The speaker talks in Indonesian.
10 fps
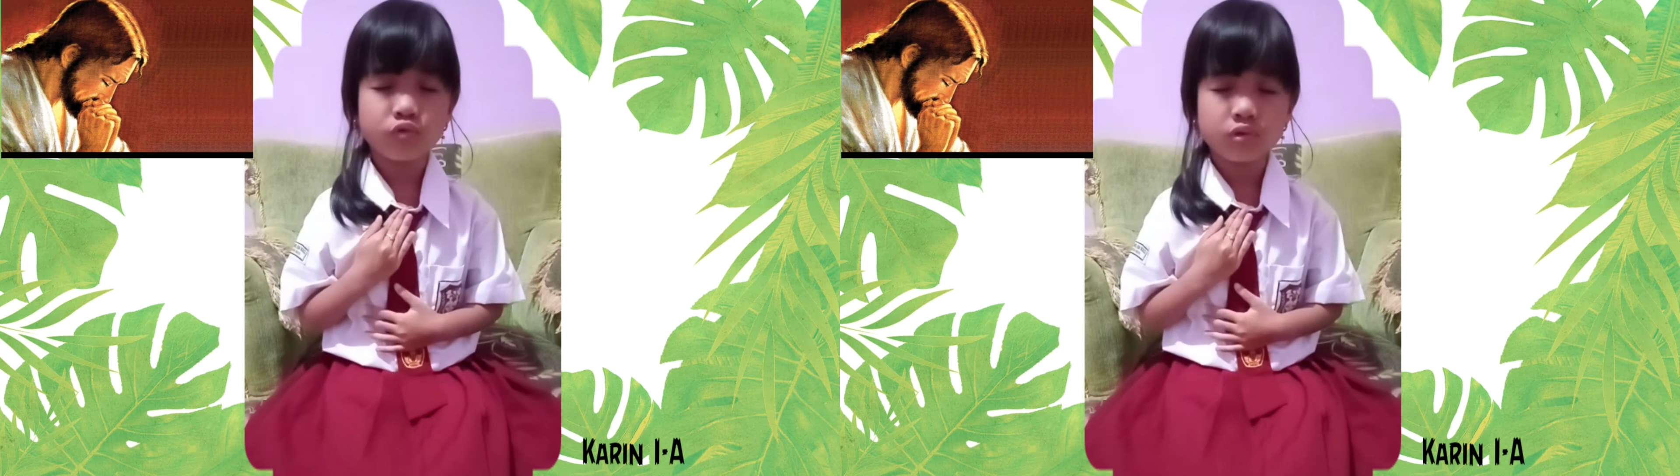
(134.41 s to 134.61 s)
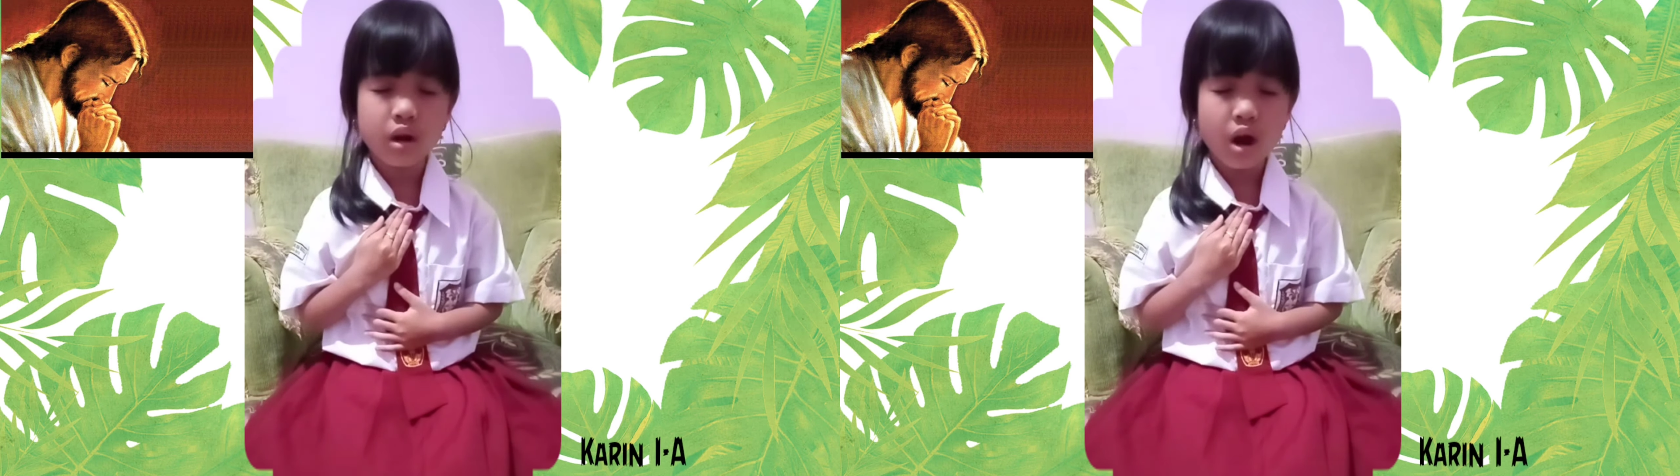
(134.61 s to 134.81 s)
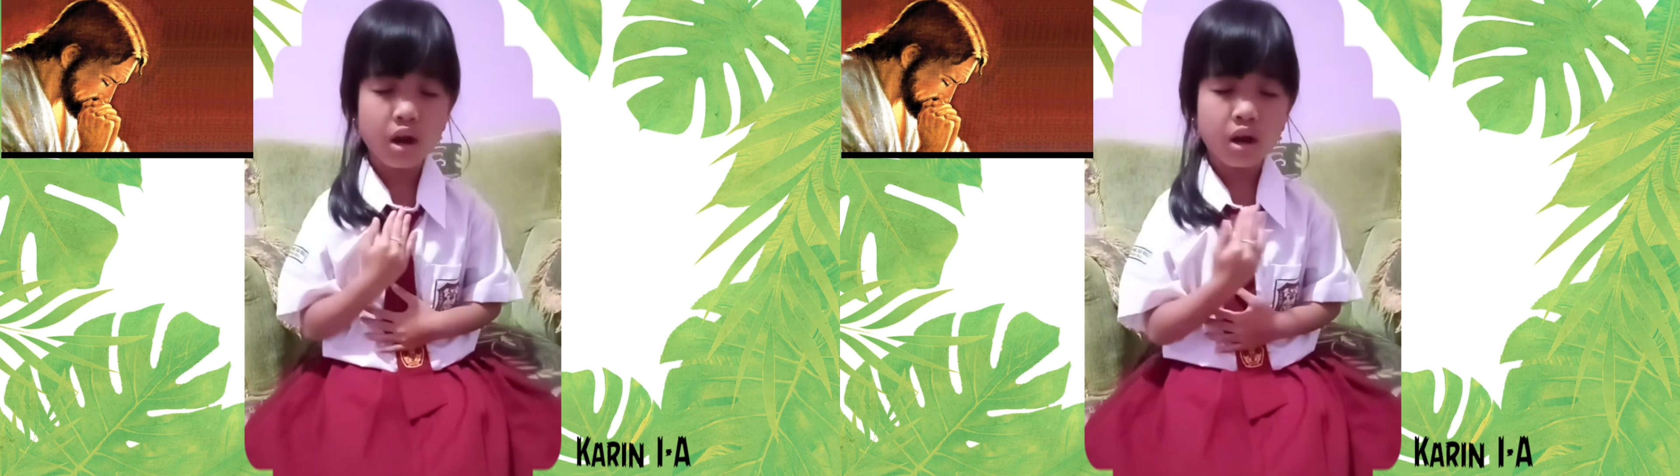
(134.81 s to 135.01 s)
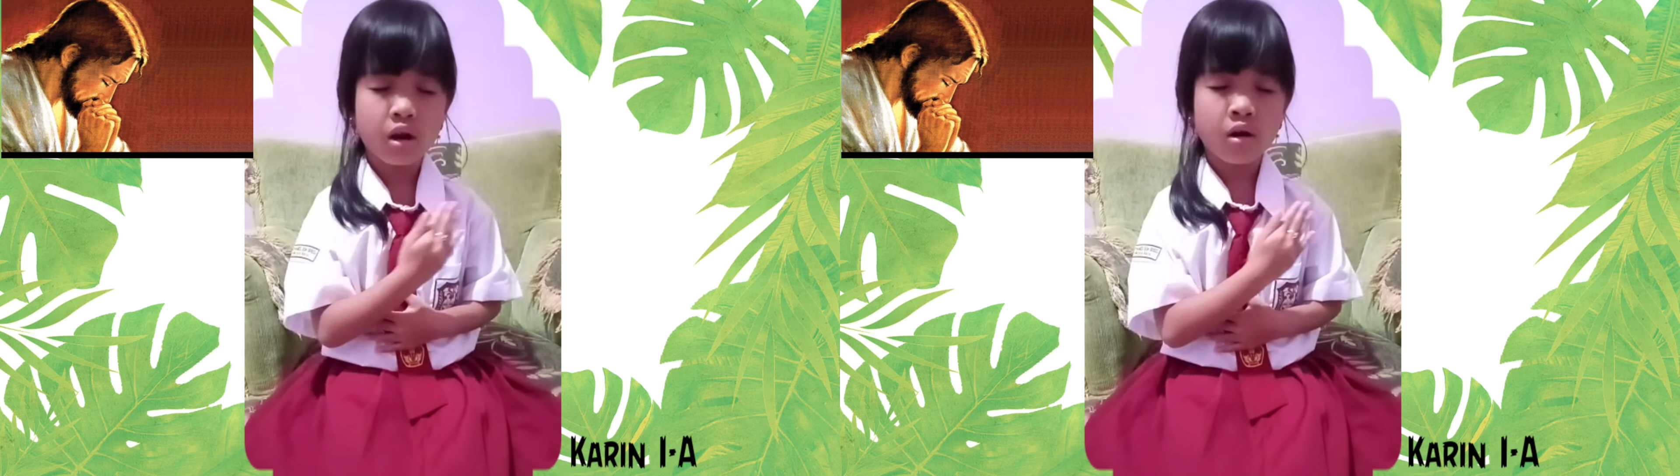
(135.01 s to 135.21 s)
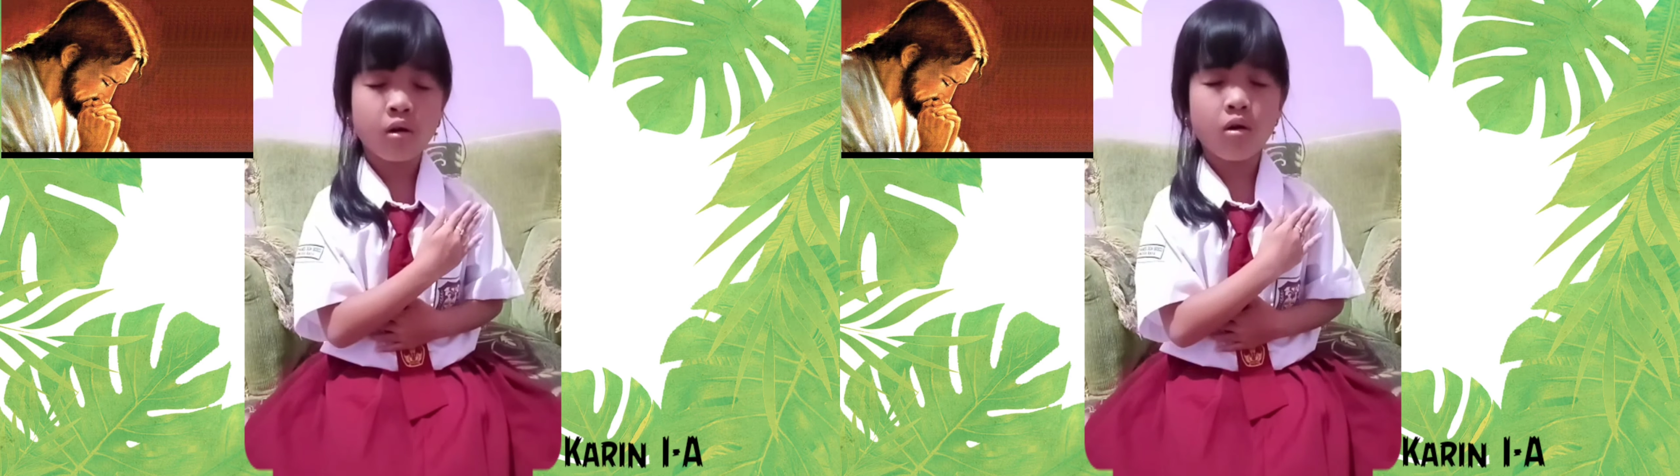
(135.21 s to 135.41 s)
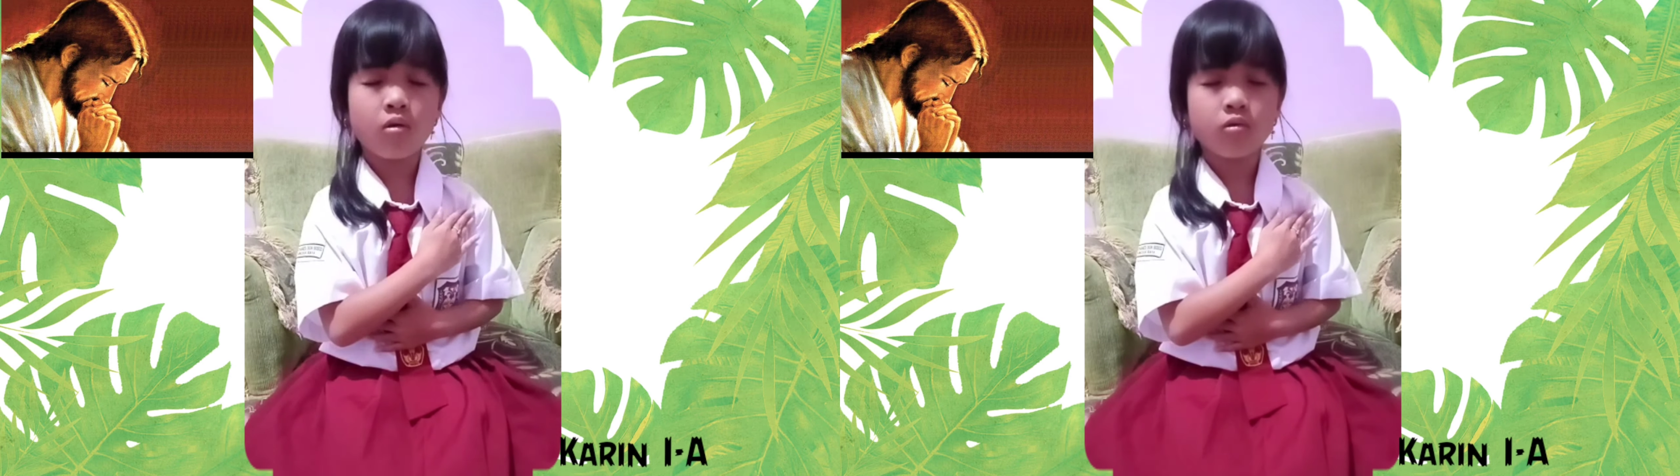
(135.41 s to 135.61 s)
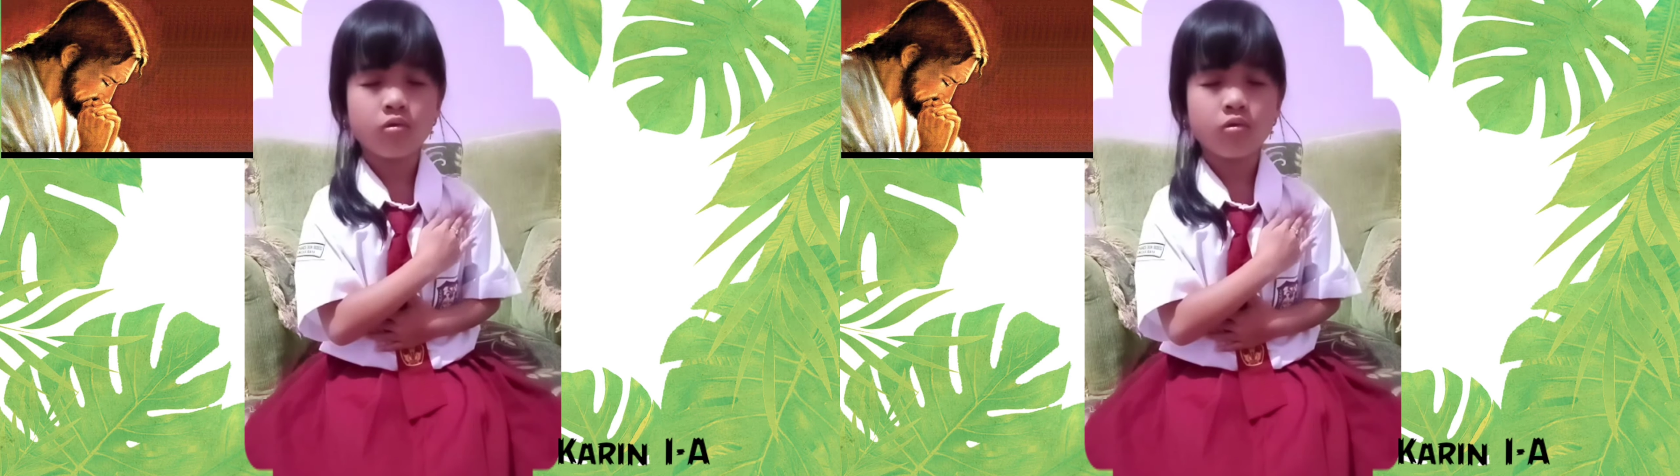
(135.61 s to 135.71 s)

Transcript: Putra dan Roh